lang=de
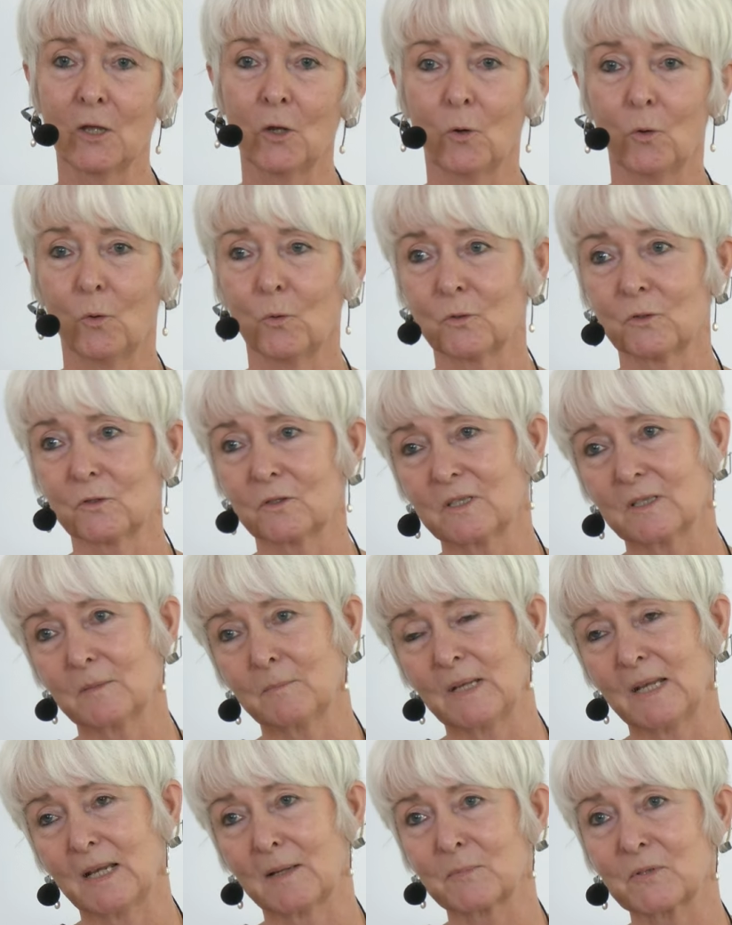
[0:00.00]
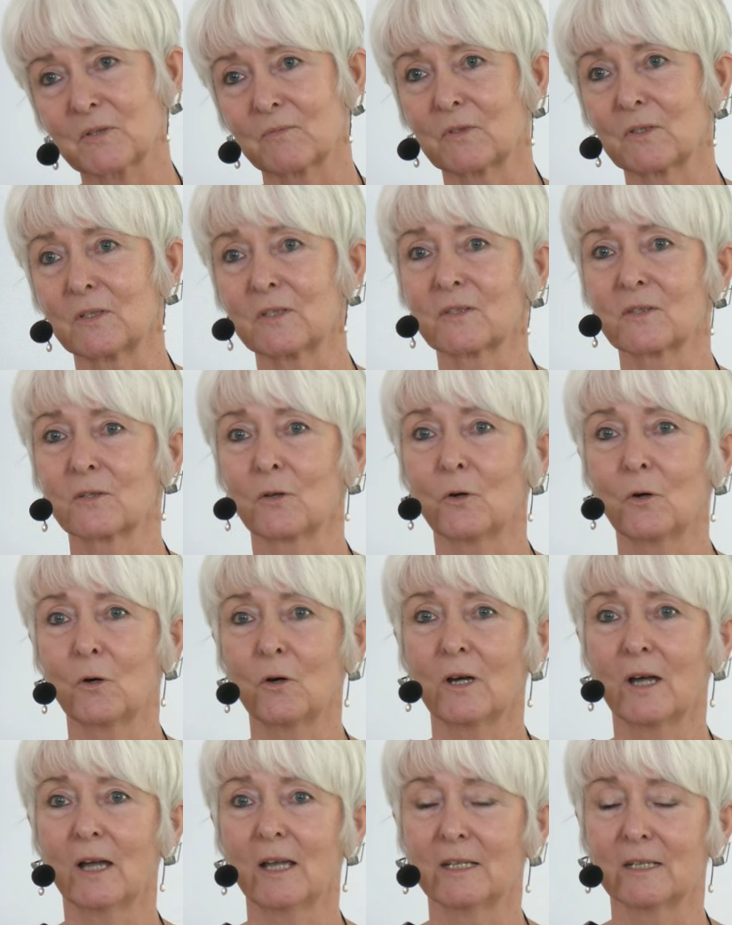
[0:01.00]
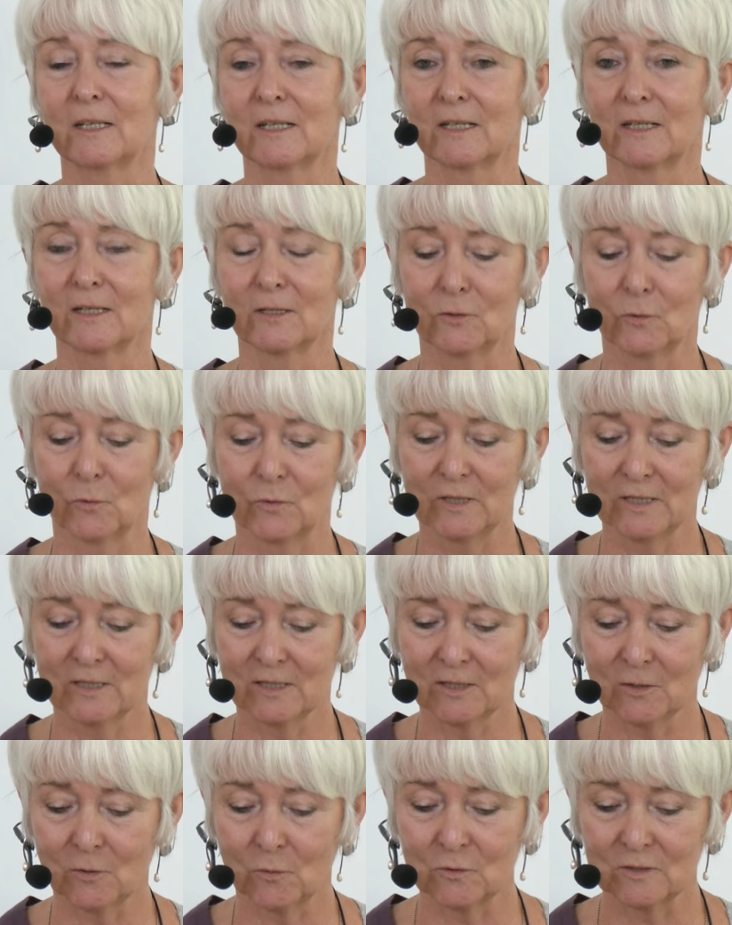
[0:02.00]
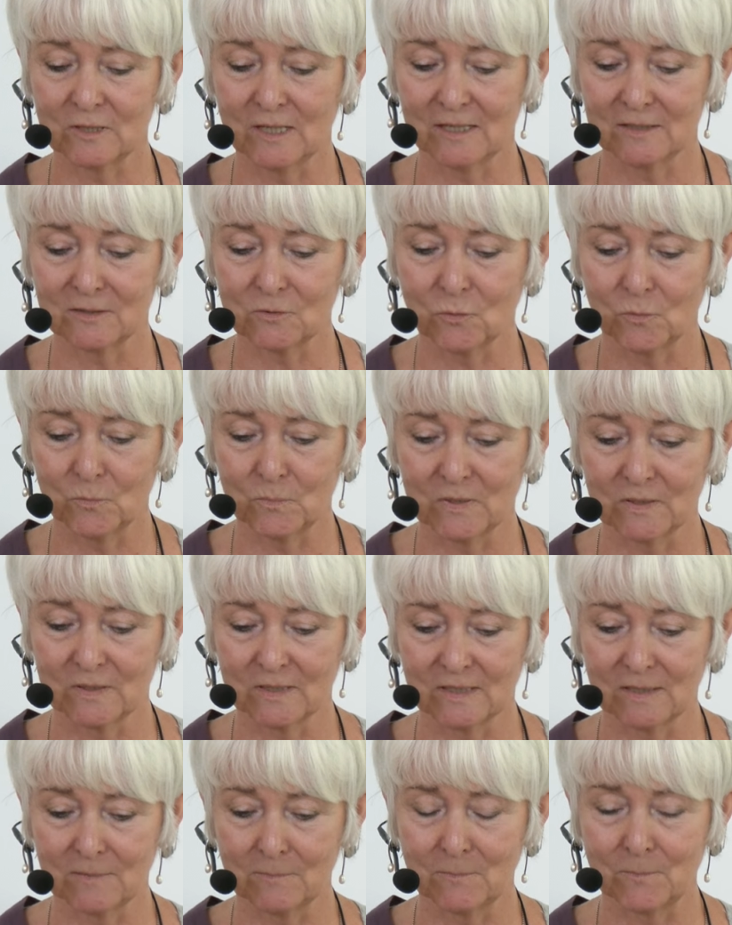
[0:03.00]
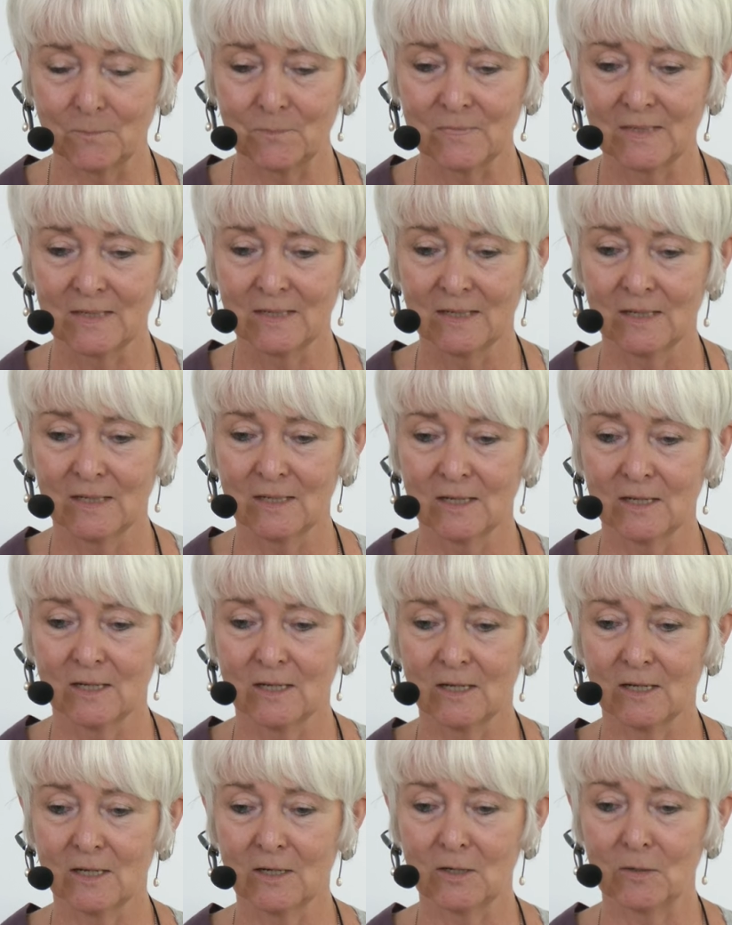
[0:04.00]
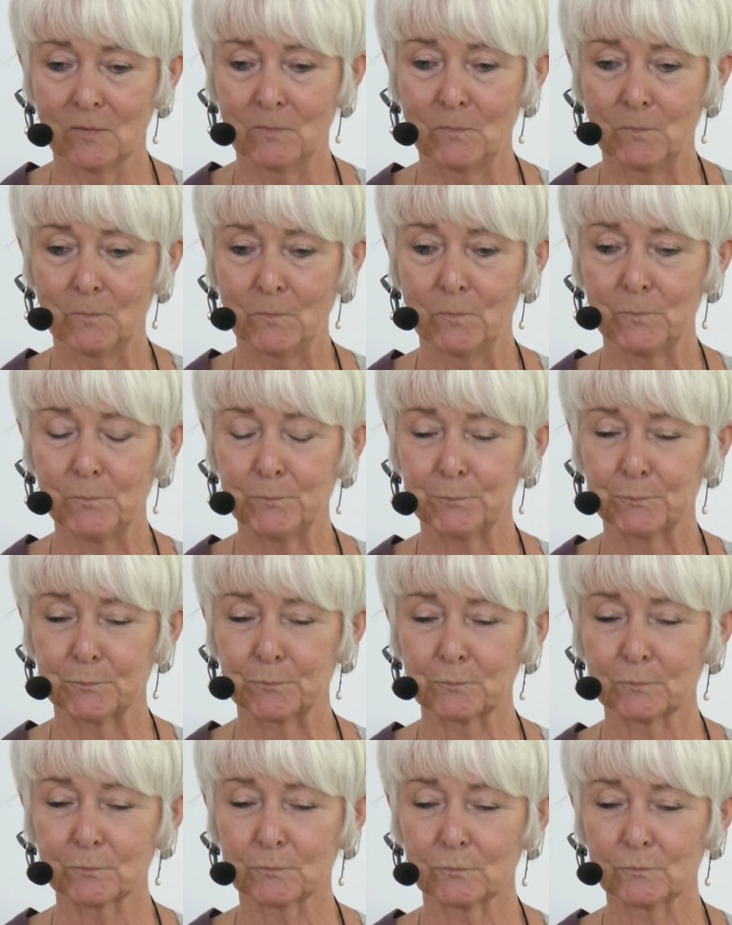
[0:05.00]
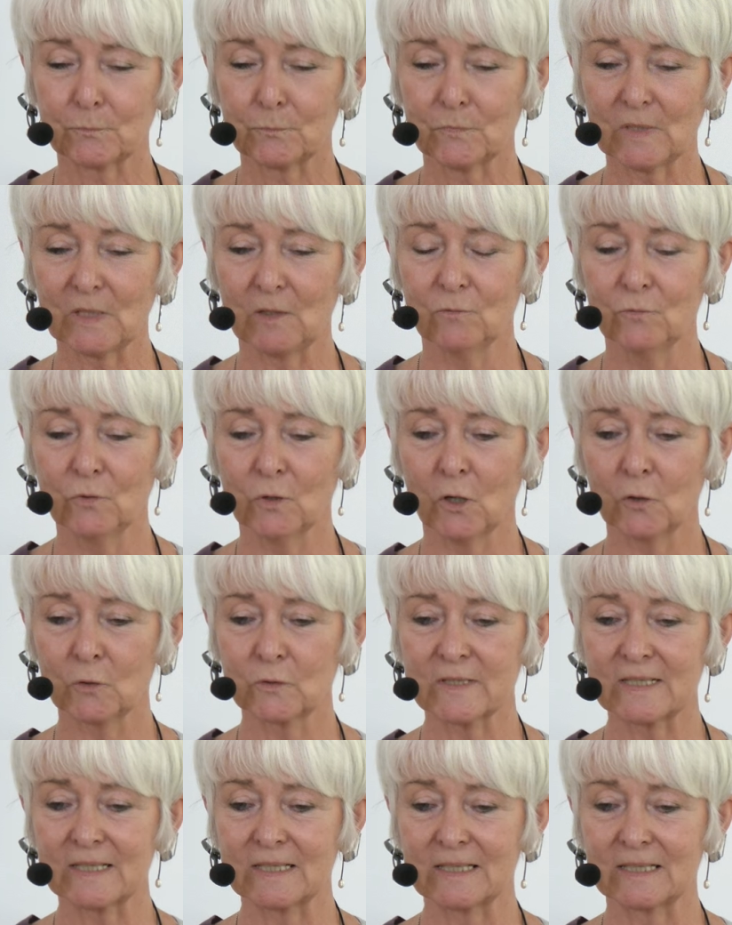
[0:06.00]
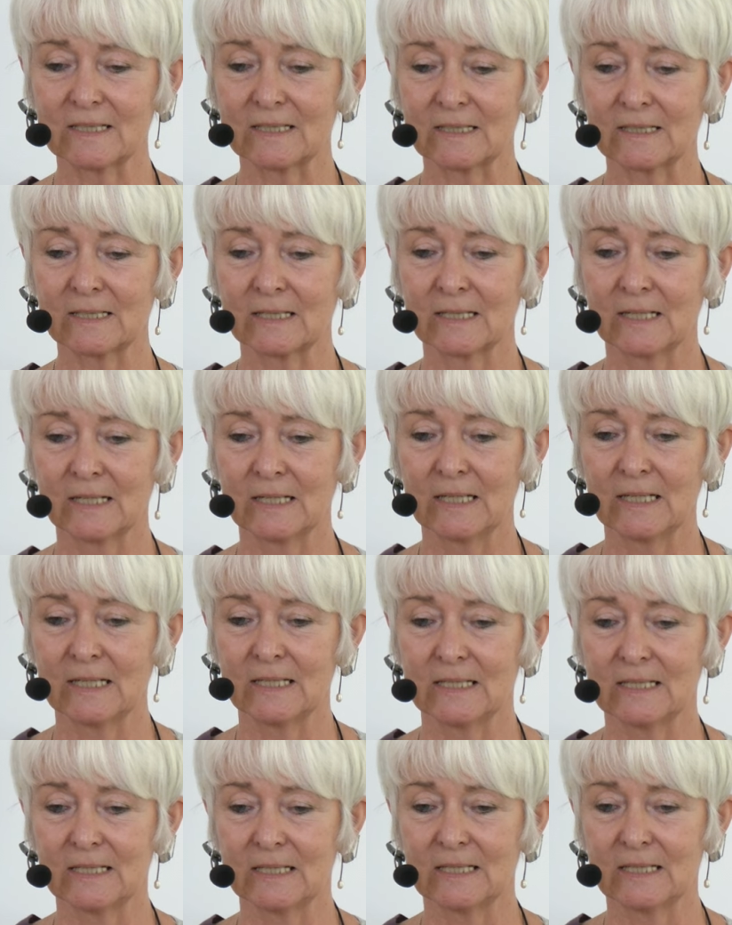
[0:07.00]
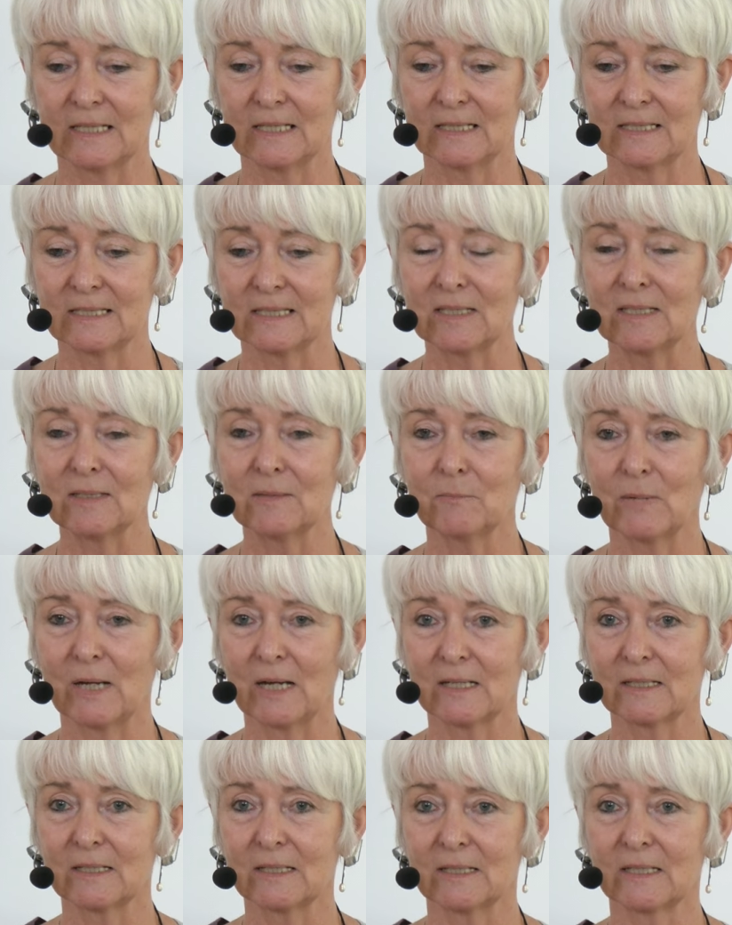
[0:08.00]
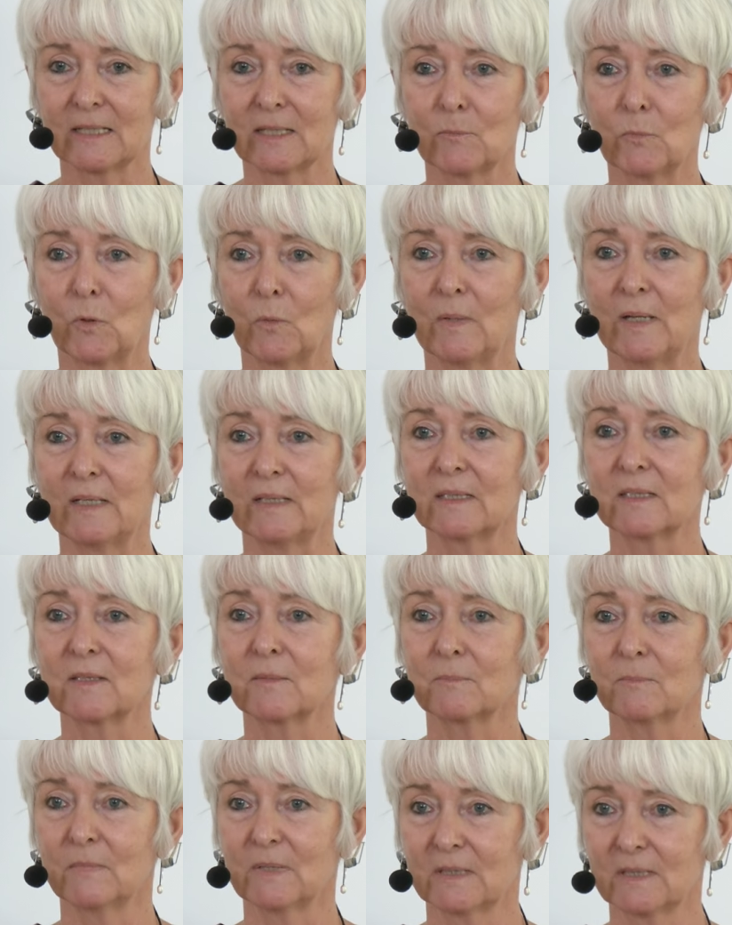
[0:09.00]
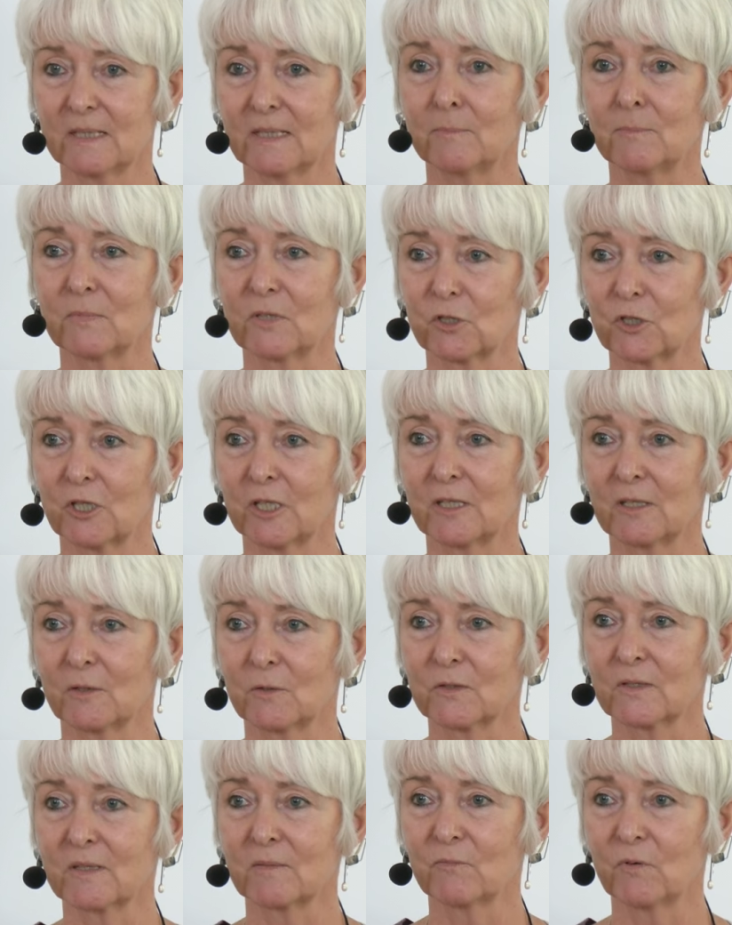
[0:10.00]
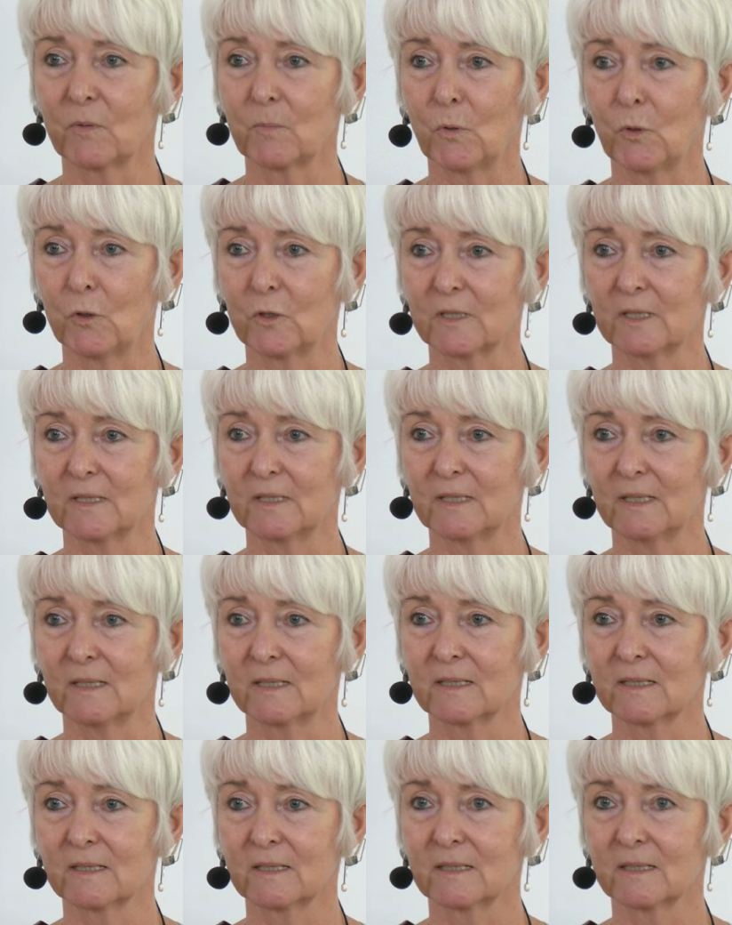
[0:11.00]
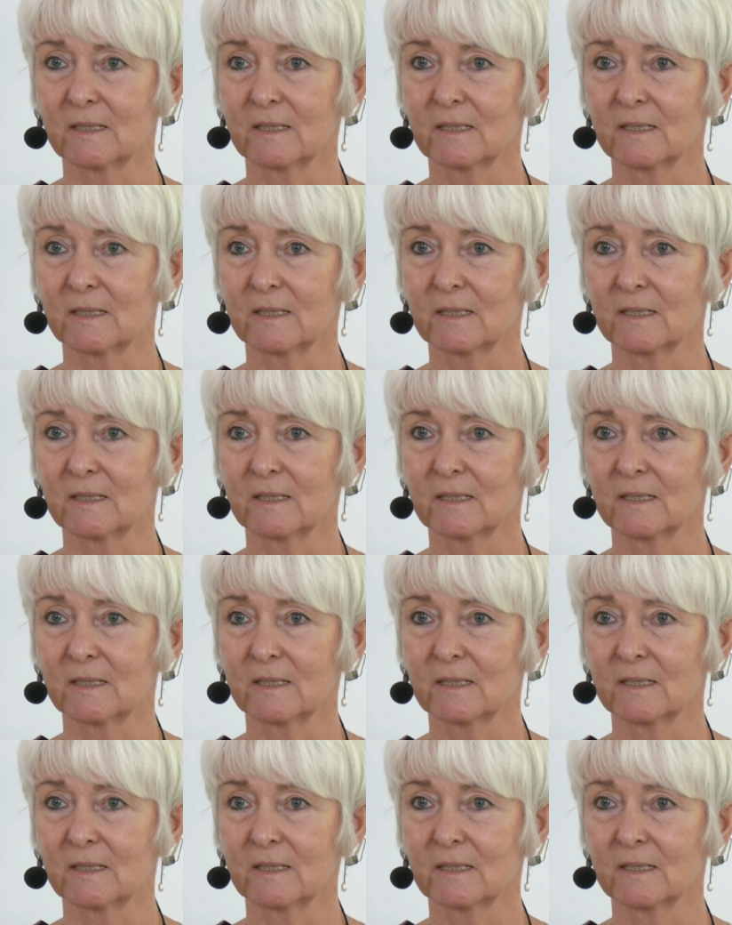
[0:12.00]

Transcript: und im Herbst wird es noch eine neue Online-Gruppe geben, ähm, voraussichtlich die mache ich im Moment mit eben Geschichten aus dem verborgenen Licht.